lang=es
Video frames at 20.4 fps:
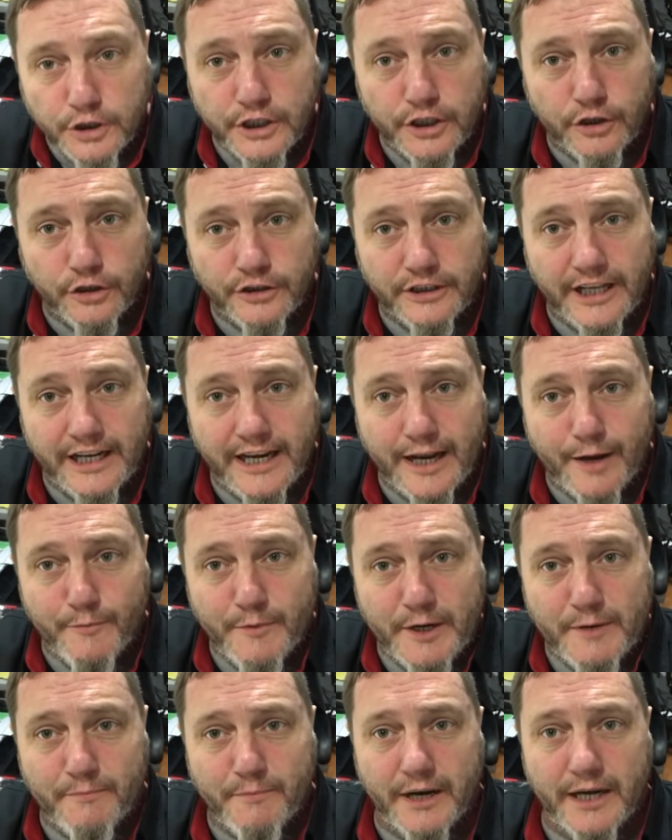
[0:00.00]
de onda es la
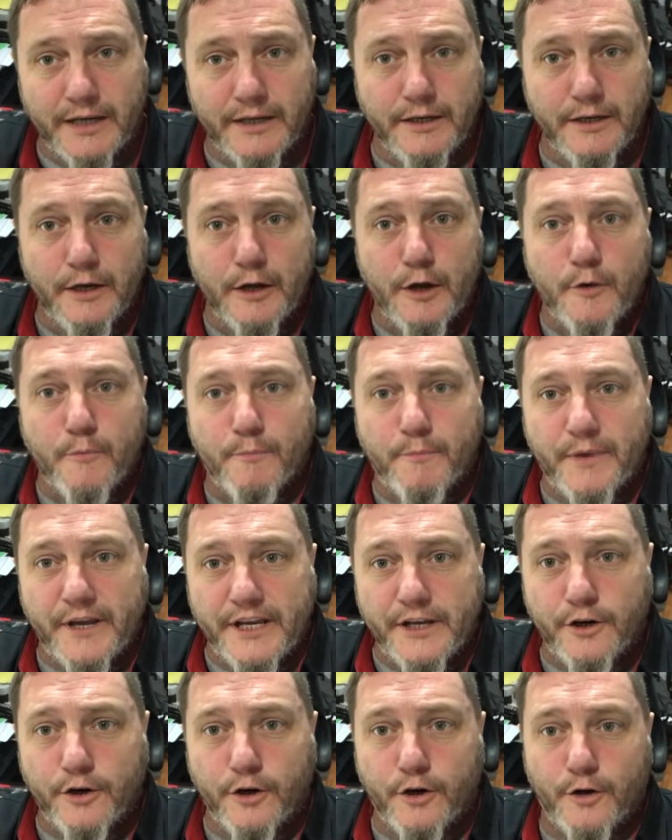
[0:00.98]
misma,
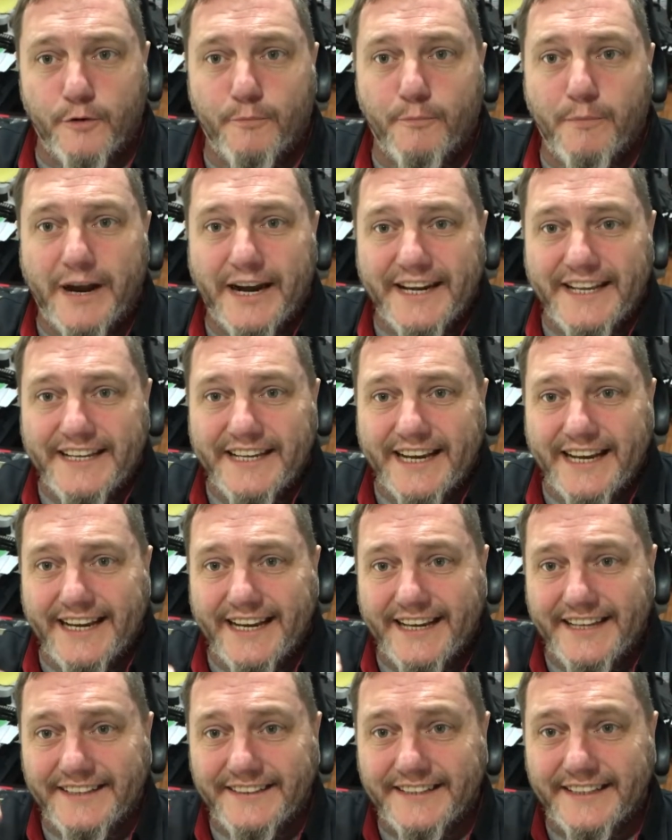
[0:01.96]
pero varía
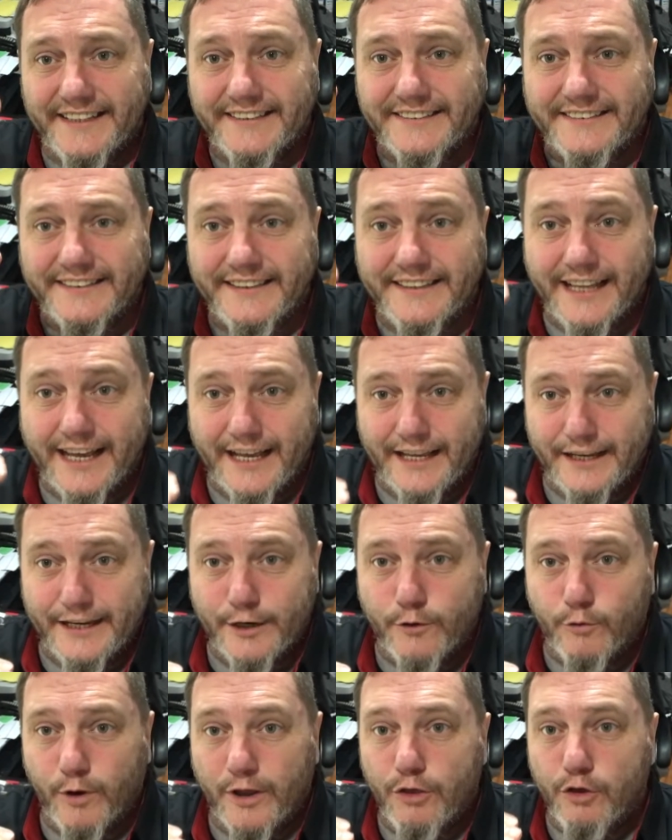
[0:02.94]
la intensidad,
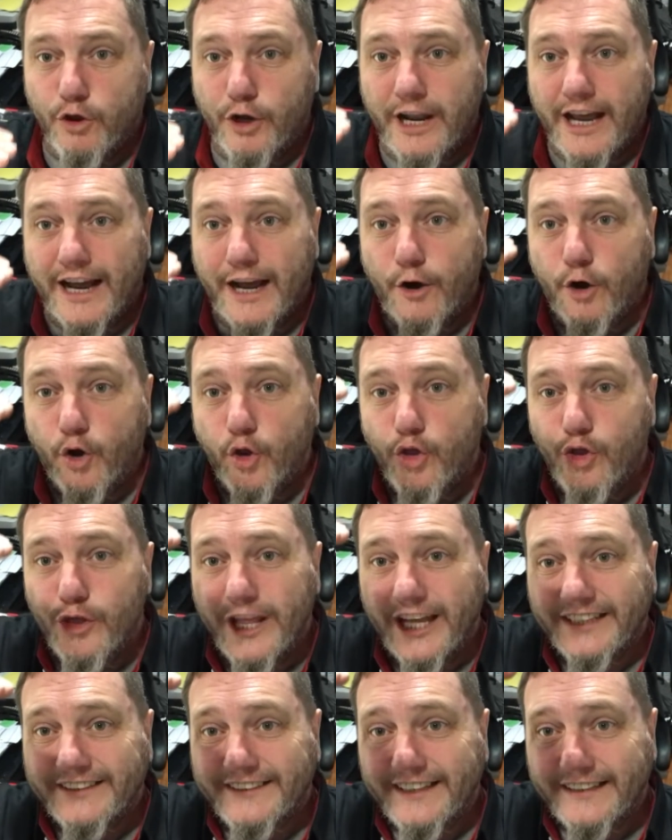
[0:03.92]
es cuando la
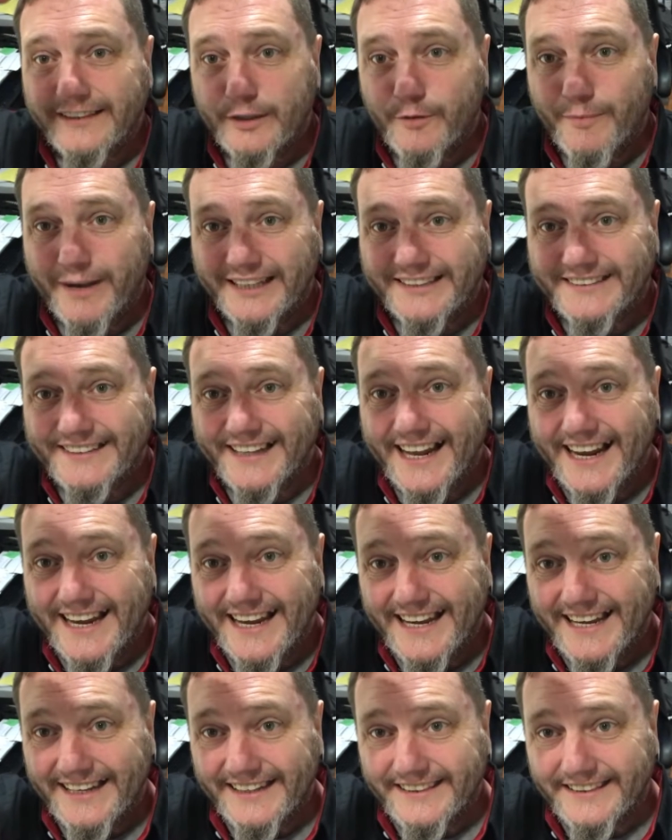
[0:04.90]
onda se hace más
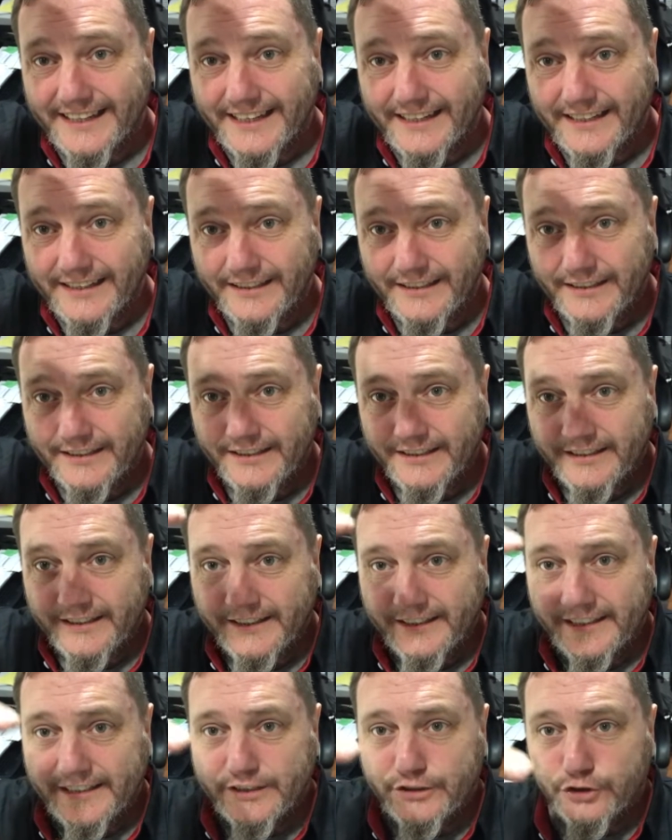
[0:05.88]
alta.
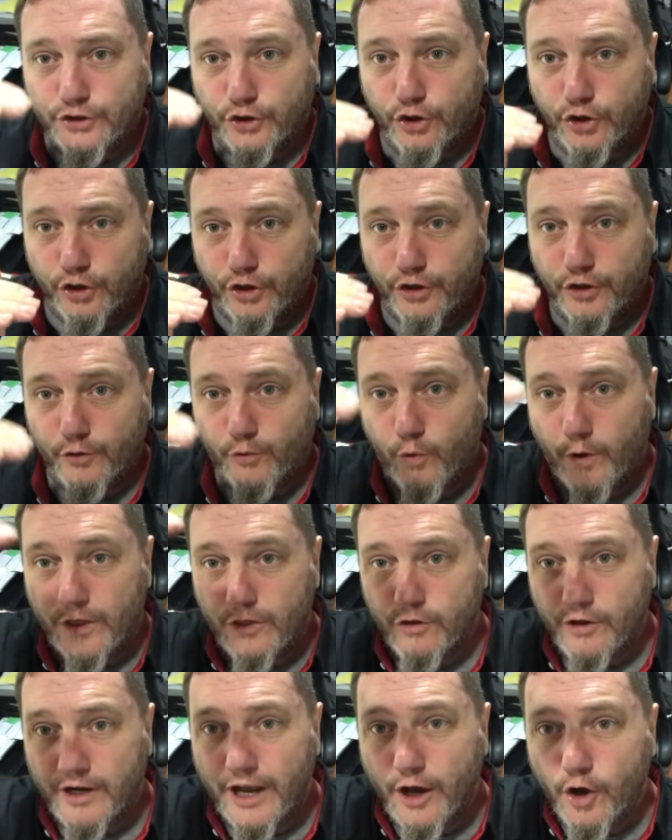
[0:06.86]
Eso,
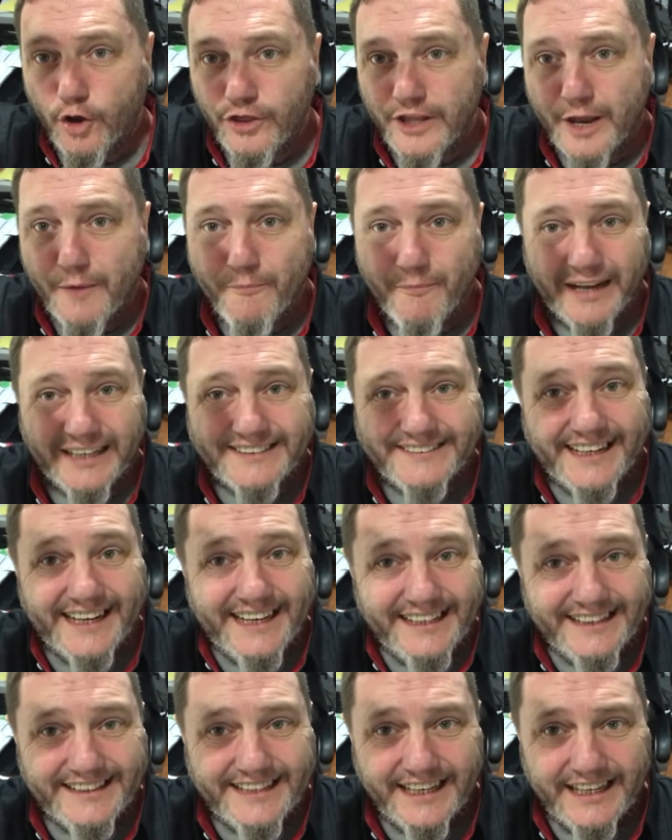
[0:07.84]
cuando la onda es más
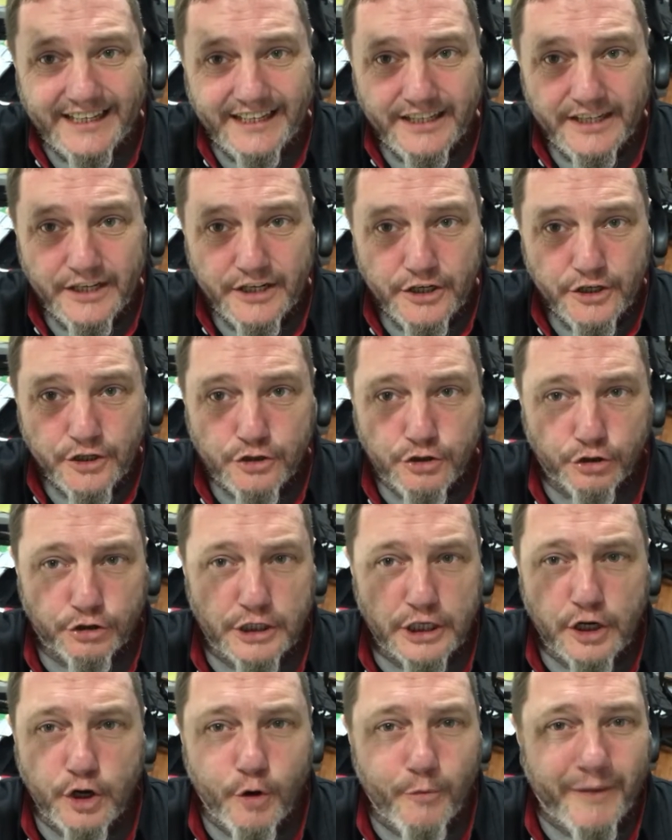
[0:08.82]
alta, yo
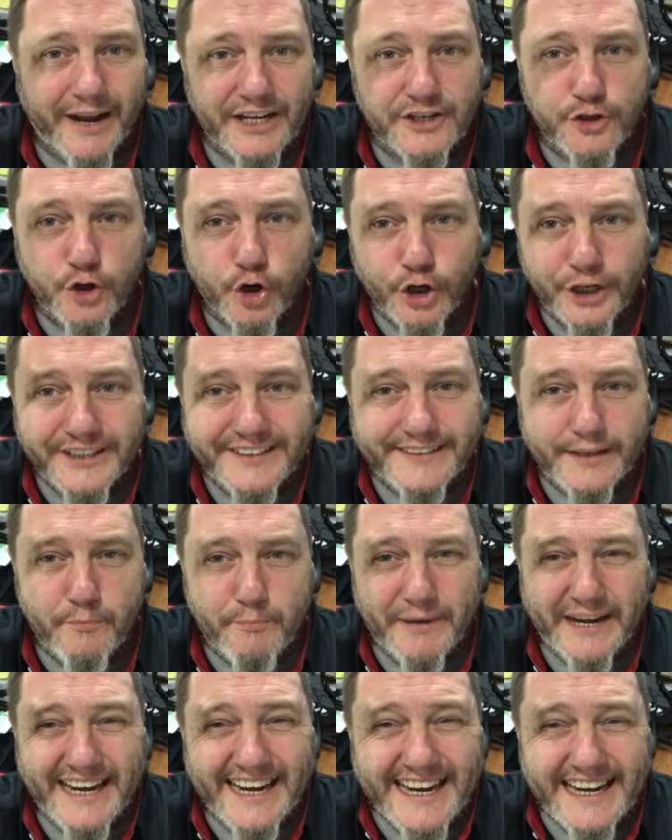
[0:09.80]
tengo mayor
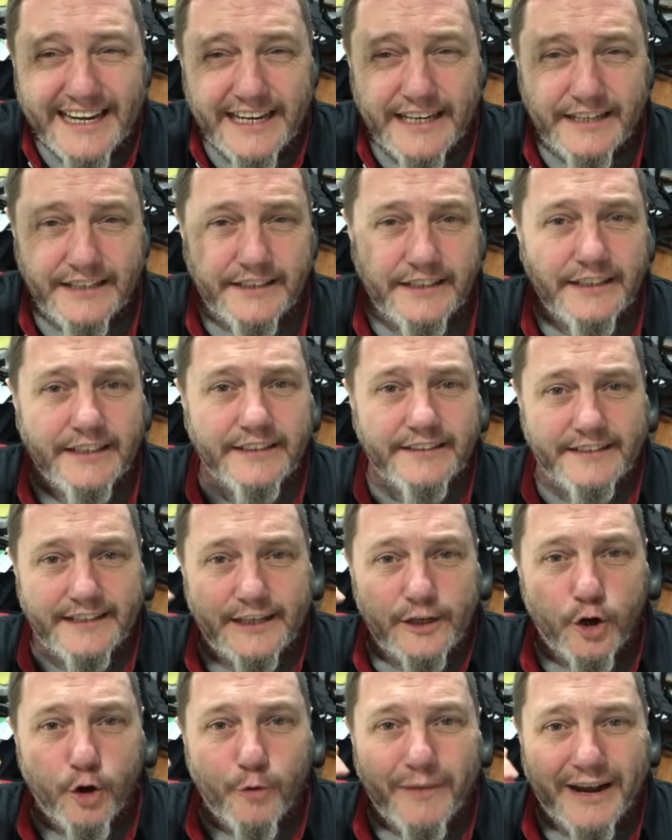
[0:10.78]
SPL,
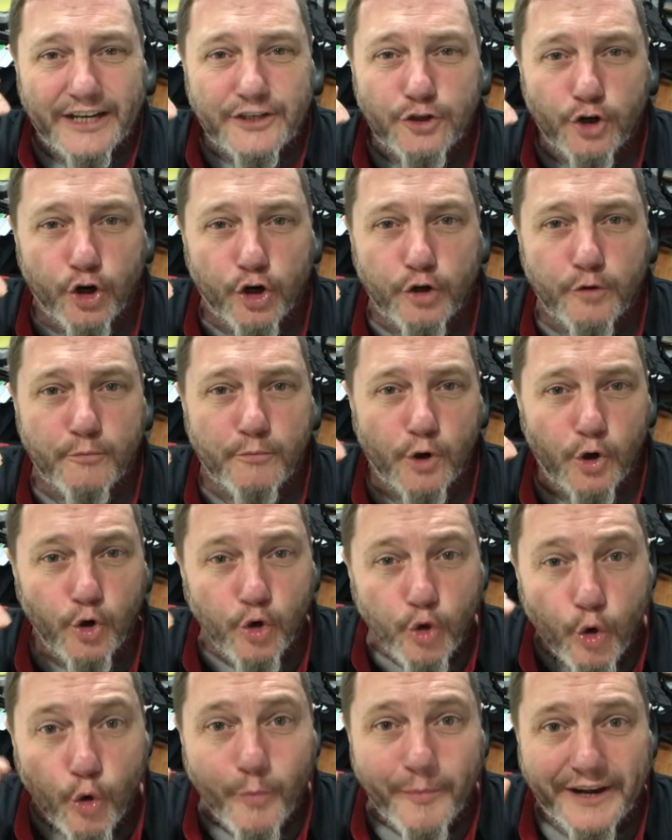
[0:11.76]
tengo mayor
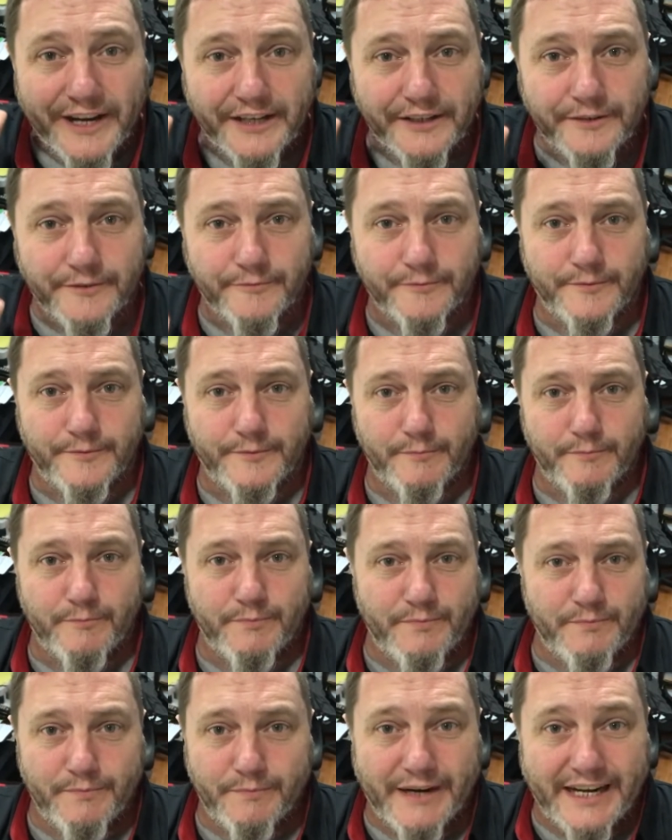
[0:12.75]
volumen,
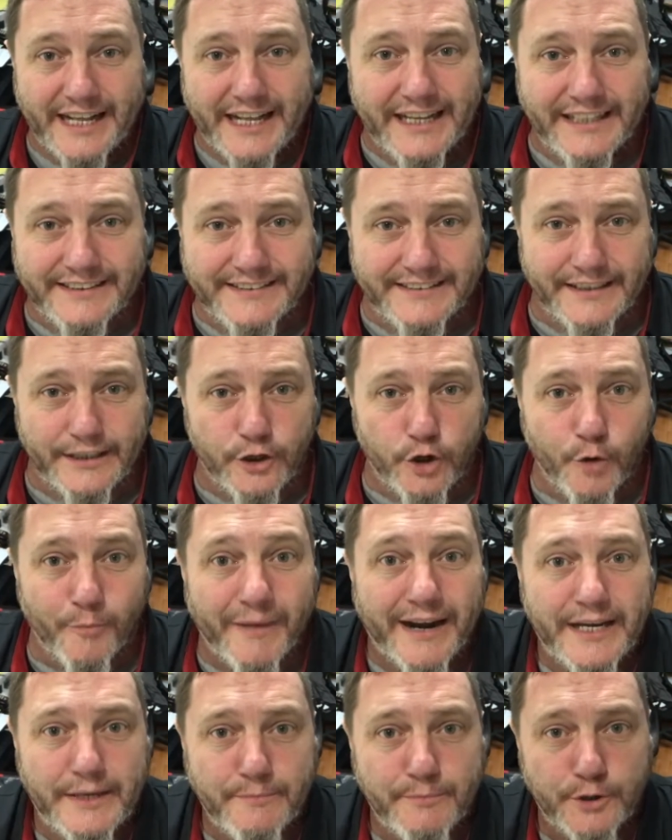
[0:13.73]
para decirlo
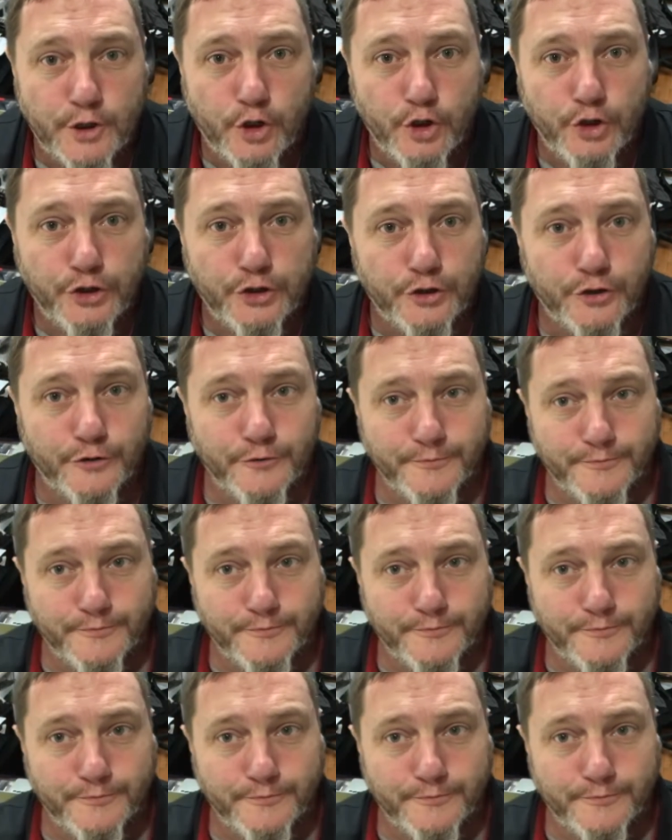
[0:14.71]
mal y pronto.